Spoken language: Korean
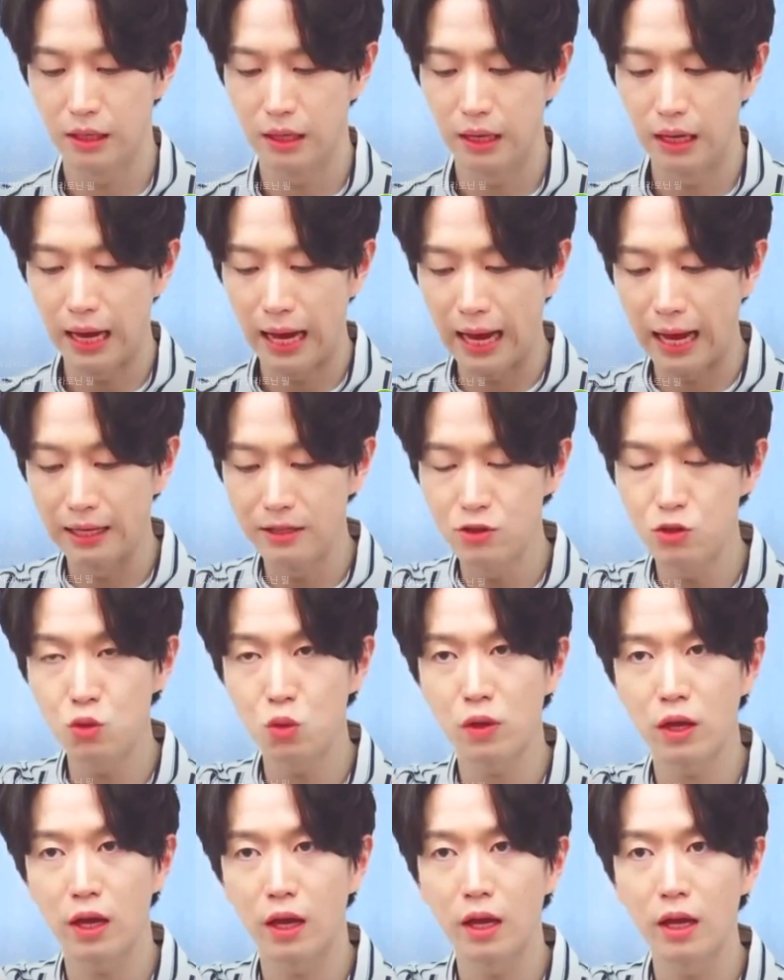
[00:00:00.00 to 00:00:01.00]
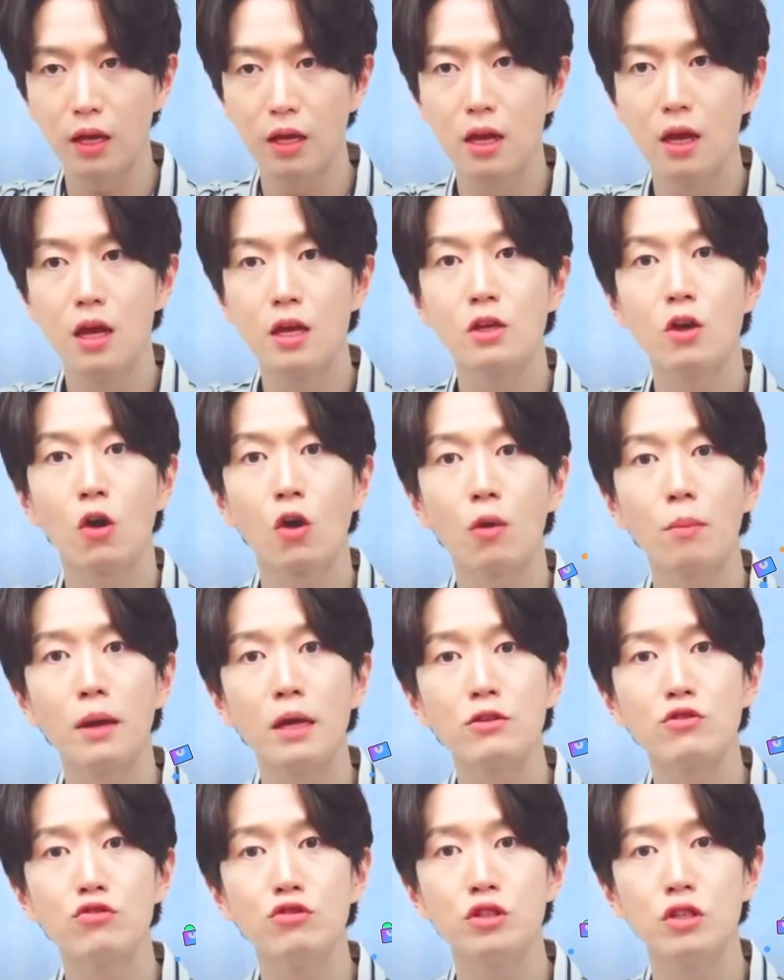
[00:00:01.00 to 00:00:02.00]
안쪽에 열어봐
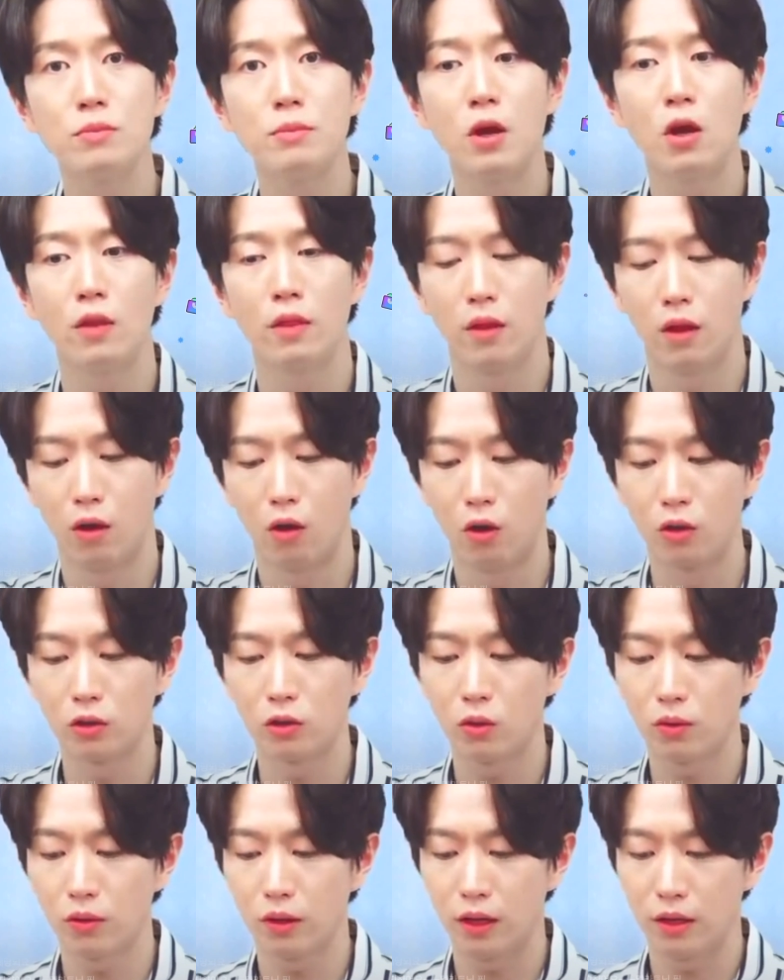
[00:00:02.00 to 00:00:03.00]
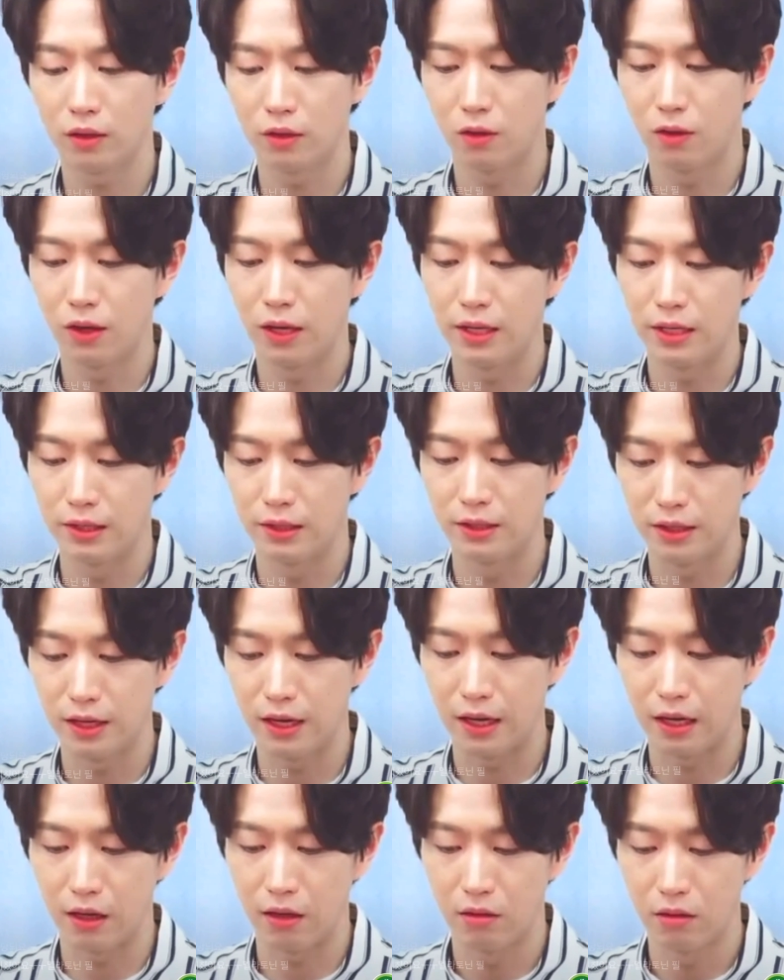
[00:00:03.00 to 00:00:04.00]
주시면 어떤 게 들어가 있느냐.
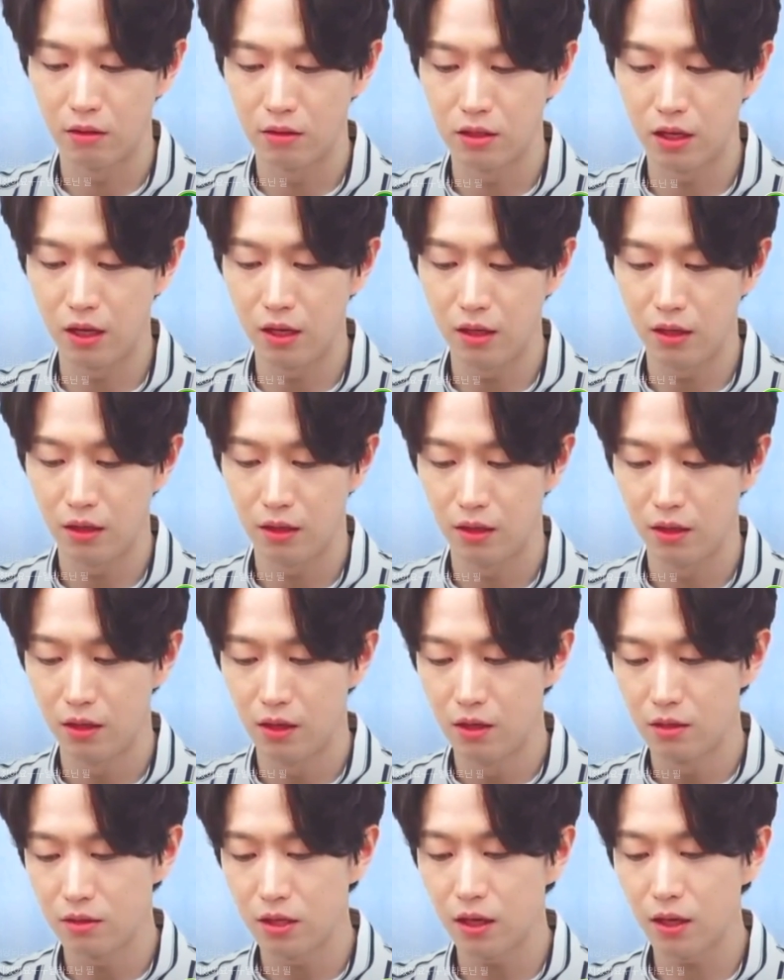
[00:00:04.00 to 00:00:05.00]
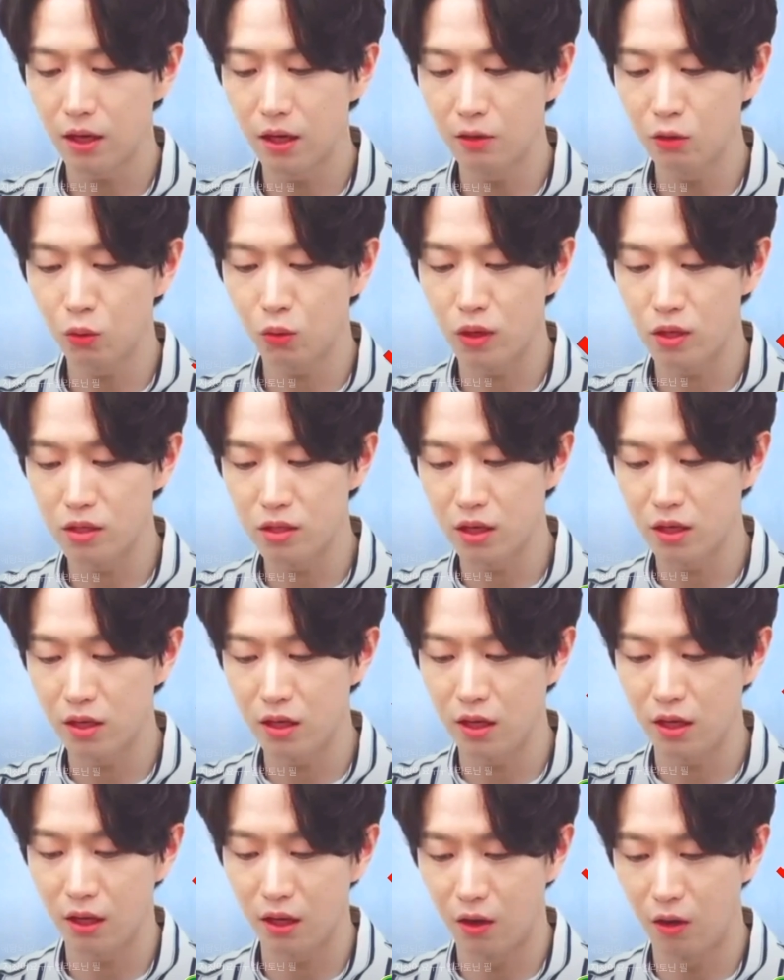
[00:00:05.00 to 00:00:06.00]
자, 색깔도
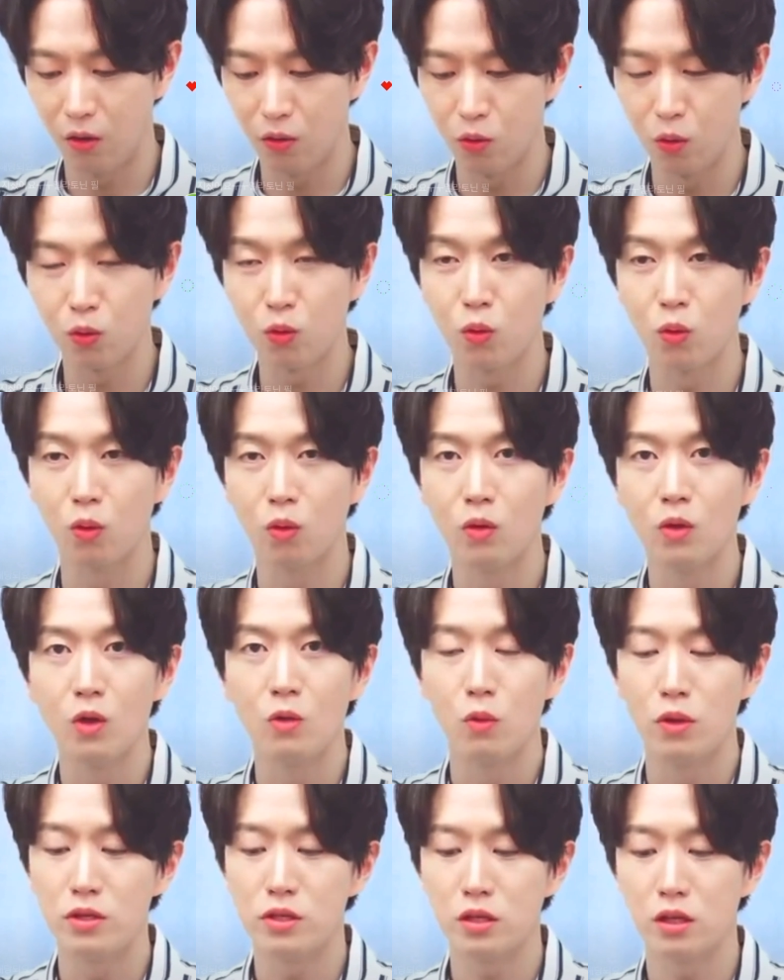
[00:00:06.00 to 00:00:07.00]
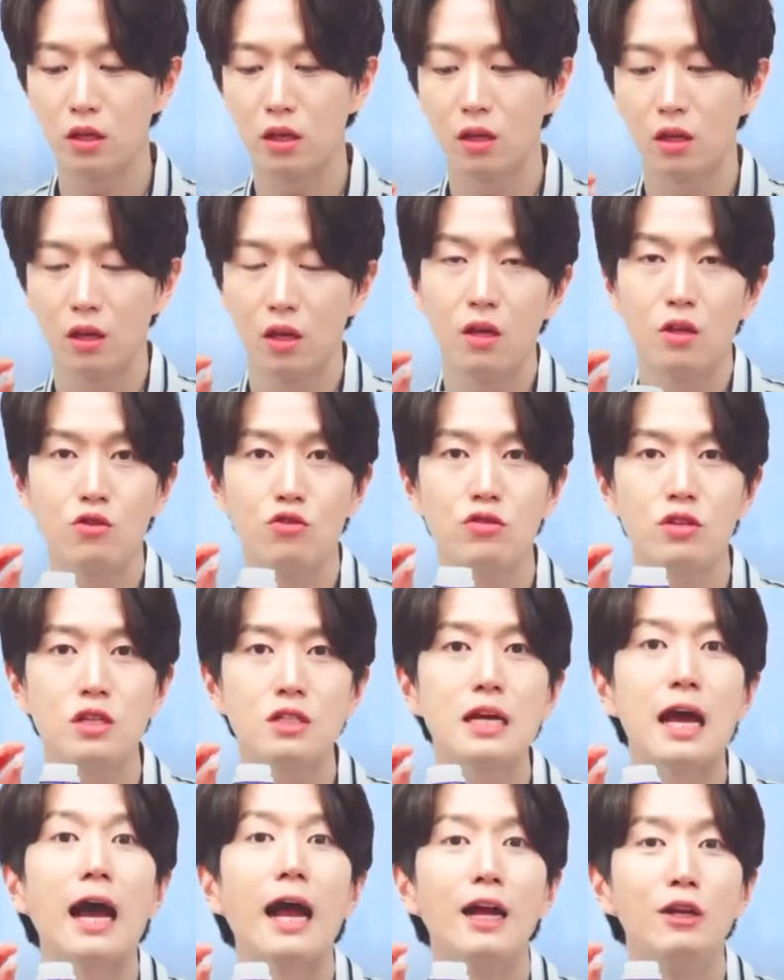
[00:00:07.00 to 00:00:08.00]
굉장히 어 요거 왠지 휴식
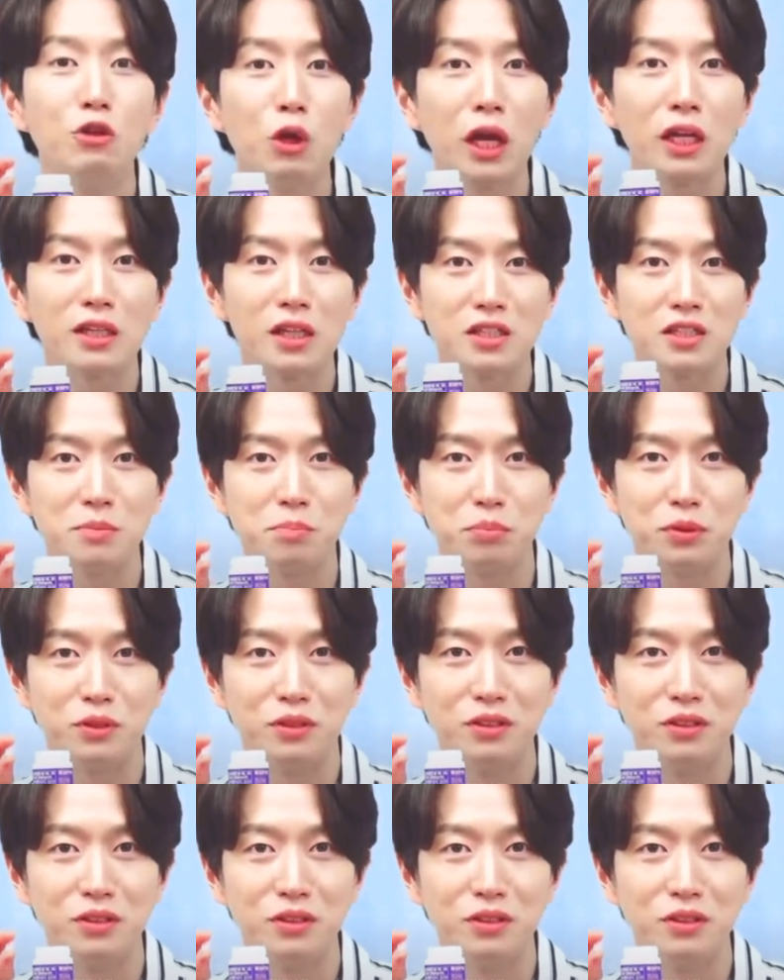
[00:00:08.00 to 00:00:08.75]
잘 되겠다 싶은